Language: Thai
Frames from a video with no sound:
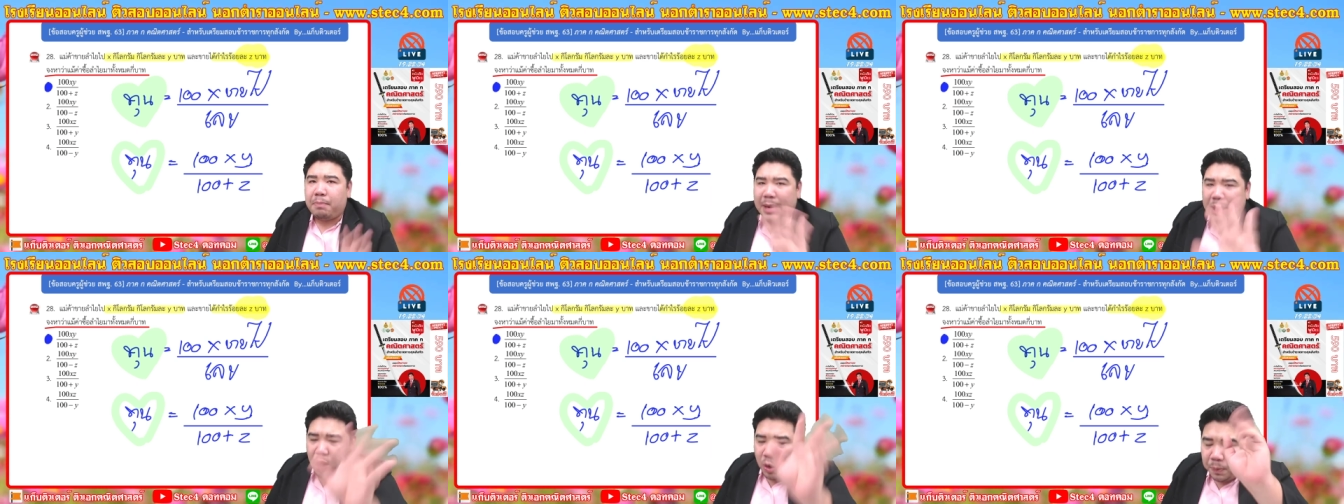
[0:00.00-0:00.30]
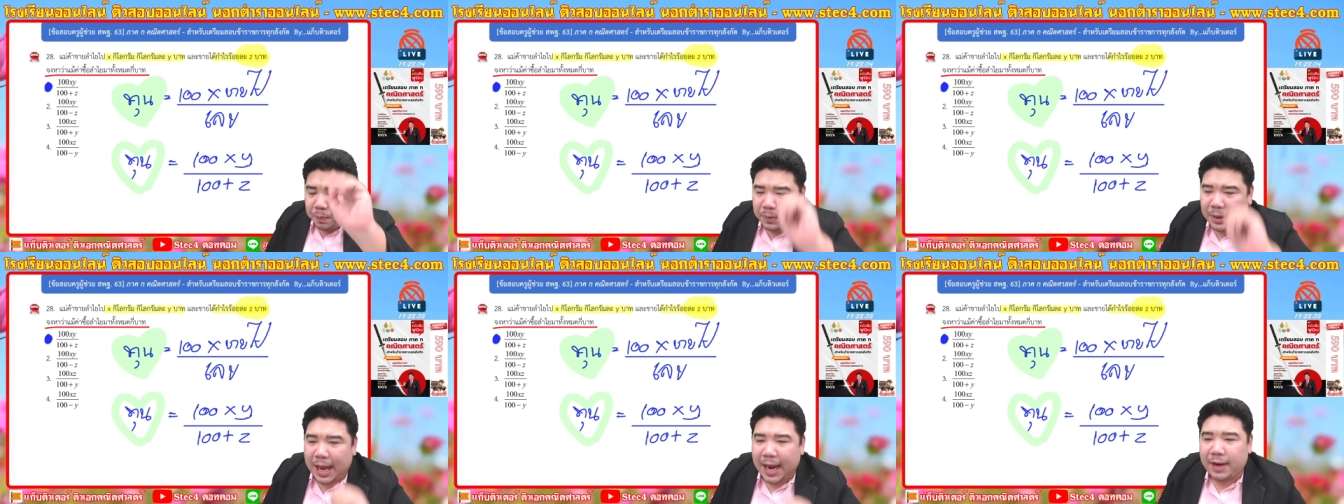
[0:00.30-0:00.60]
ไม่ล
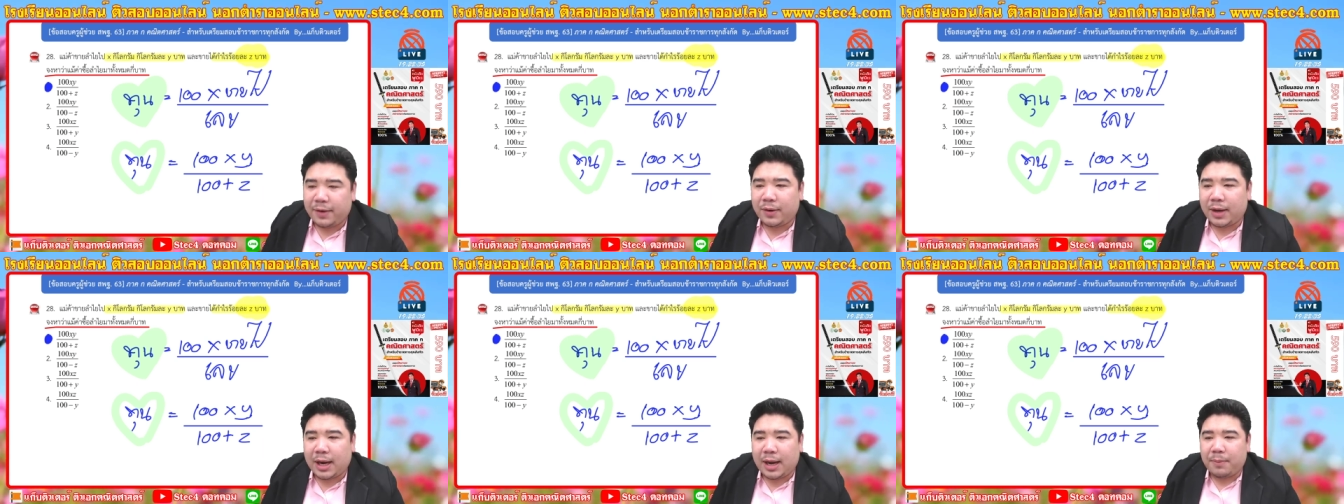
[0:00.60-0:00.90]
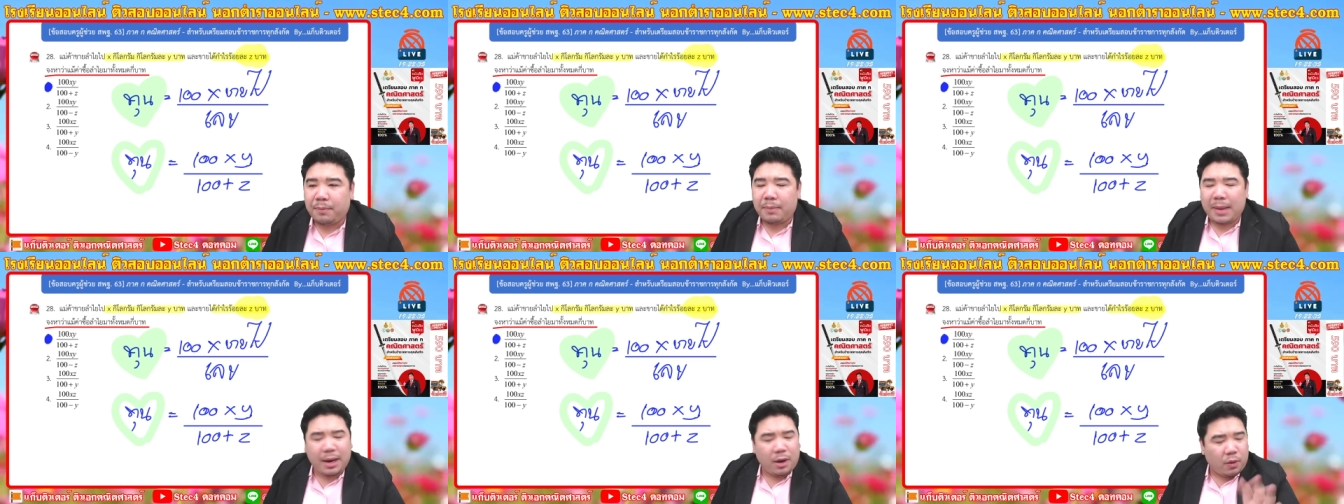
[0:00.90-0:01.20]
บไลค์นะครั
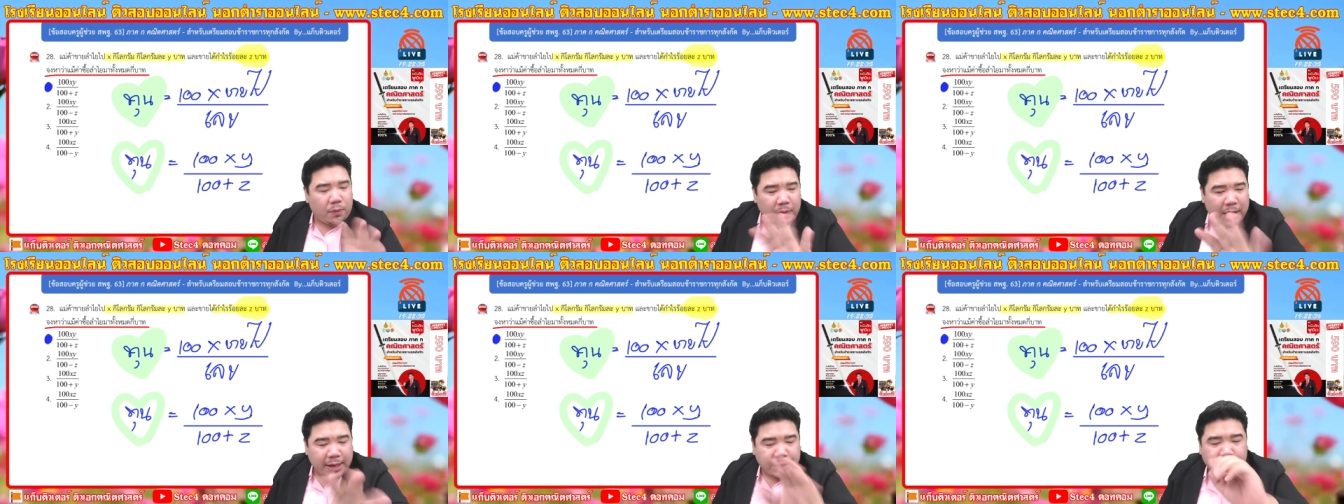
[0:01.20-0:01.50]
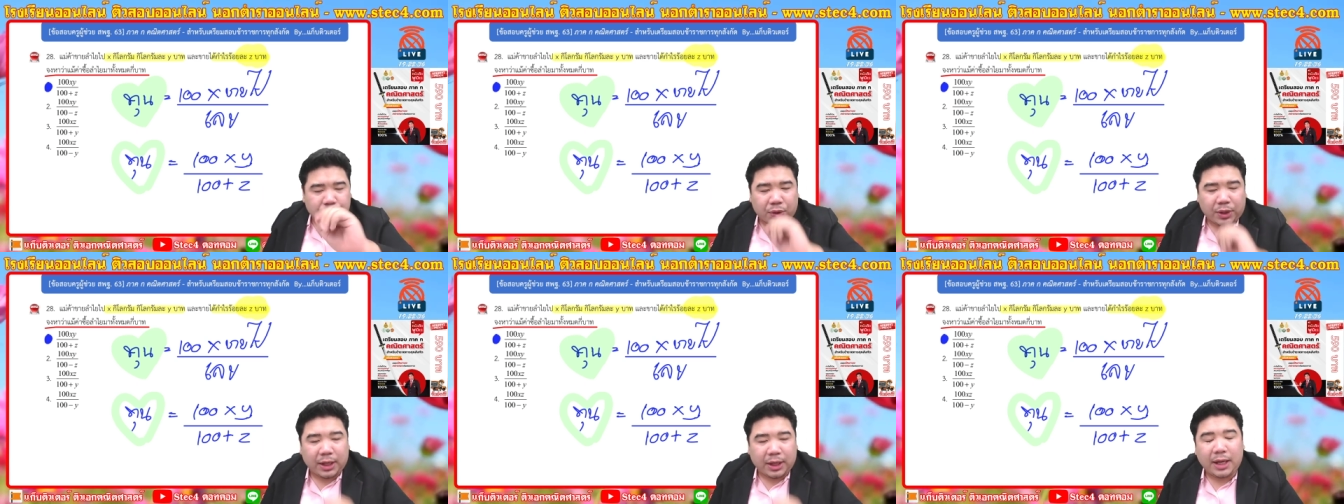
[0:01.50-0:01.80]
บไม่ลบไลค์
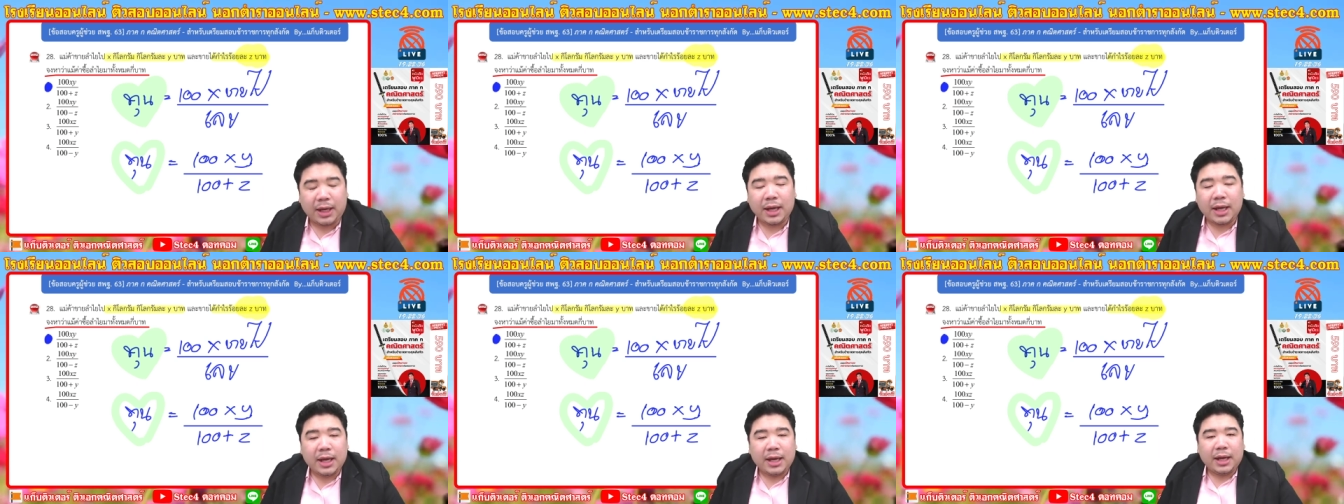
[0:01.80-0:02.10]
สดนี้